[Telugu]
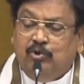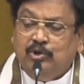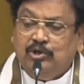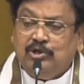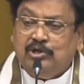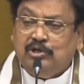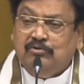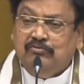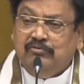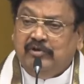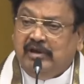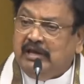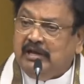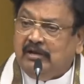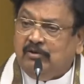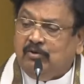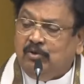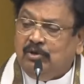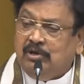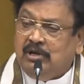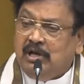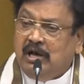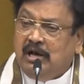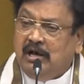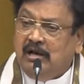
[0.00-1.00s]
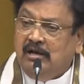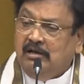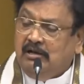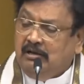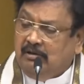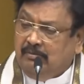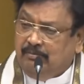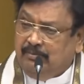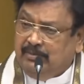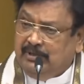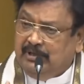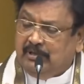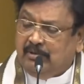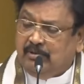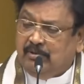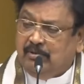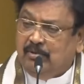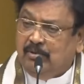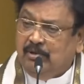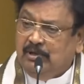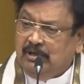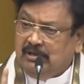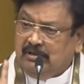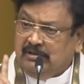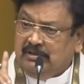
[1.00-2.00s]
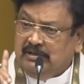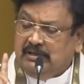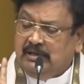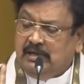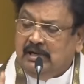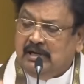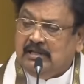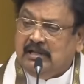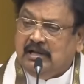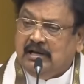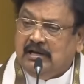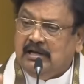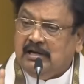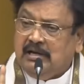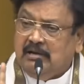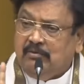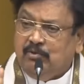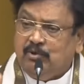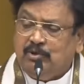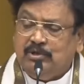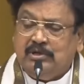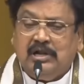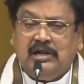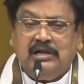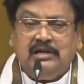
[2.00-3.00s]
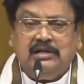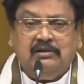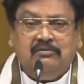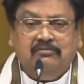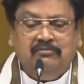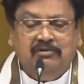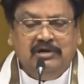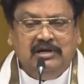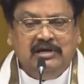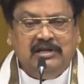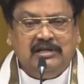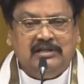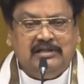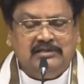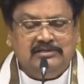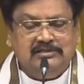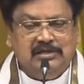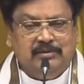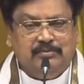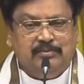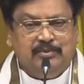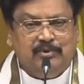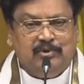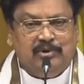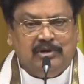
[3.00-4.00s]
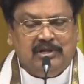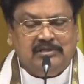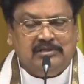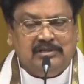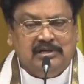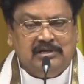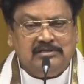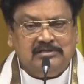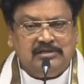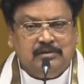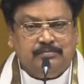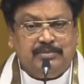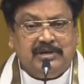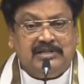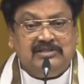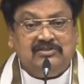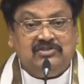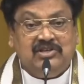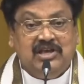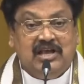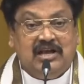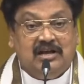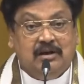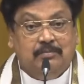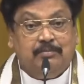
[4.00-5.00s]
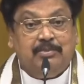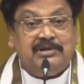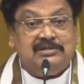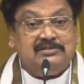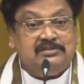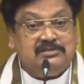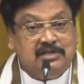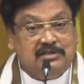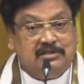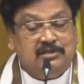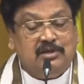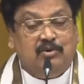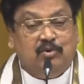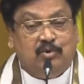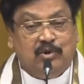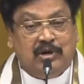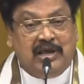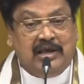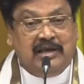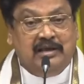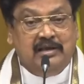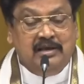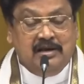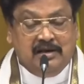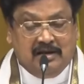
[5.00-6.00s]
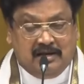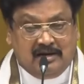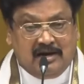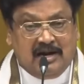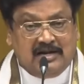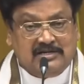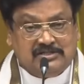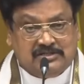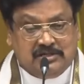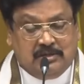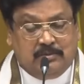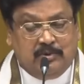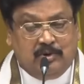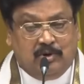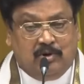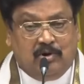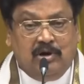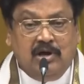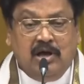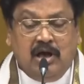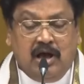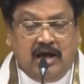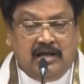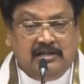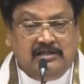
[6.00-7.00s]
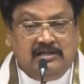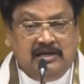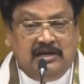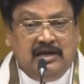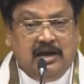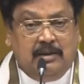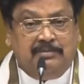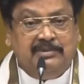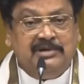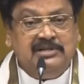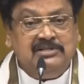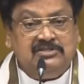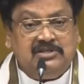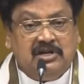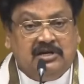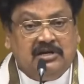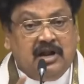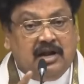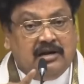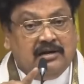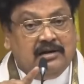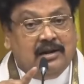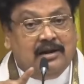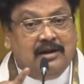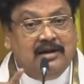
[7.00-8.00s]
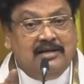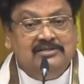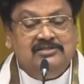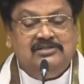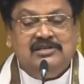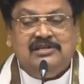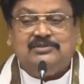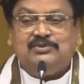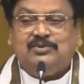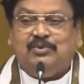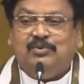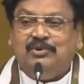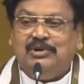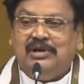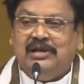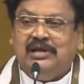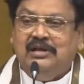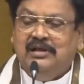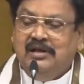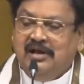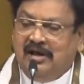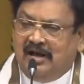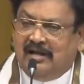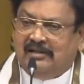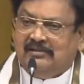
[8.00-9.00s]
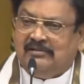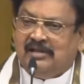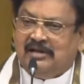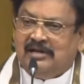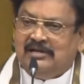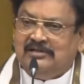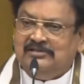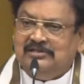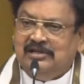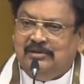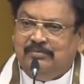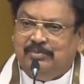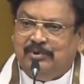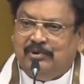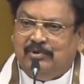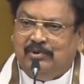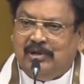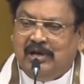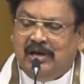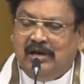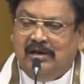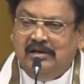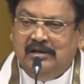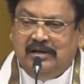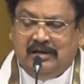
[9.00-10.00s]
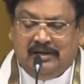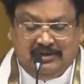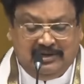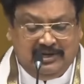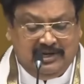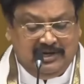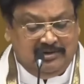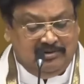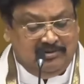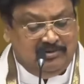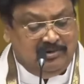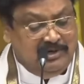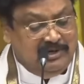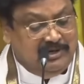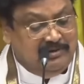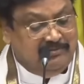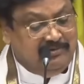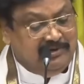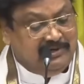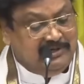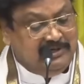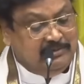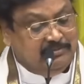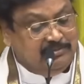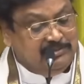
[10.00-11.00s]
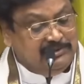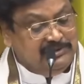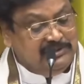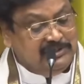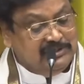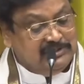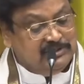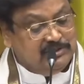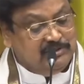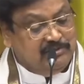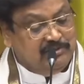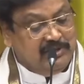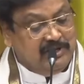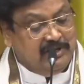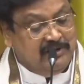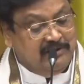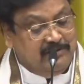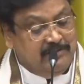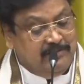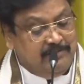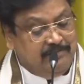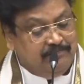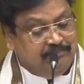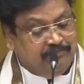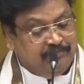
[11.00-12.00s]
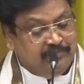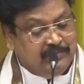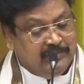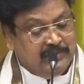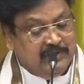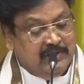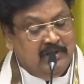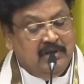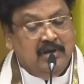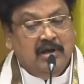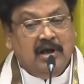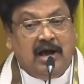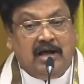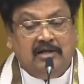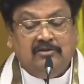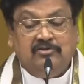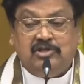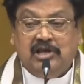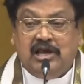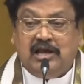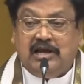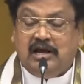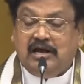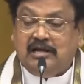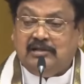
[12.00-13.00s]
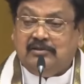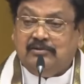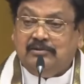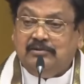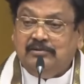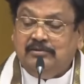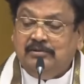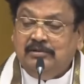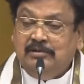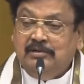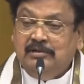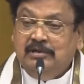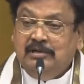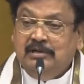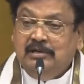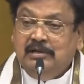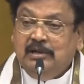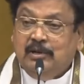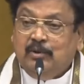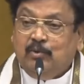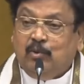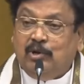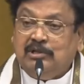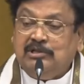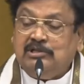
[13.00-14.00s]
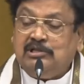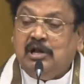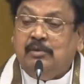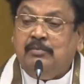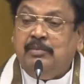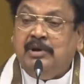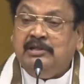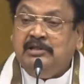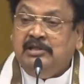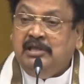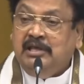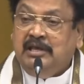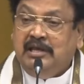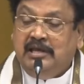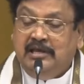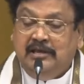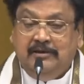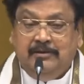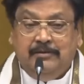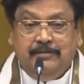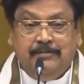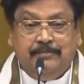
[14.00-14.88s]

ఓటు వేయకుండా మీరు ఇండ్ల దగ్గర ఉండటానికి వీల్లేదని చెప్పి కూడా తెలియజే ప్రత్యేక పరిస్థితులు ఉన్నాయి రాష్ట్రంలో అది గమనించండి అండర్లైన్ చేసుకోండి అందరని చెప్పి కూడా నేను విజ్ఞప్తి చేస్తున్నా అంతేకాదు కొంతమంది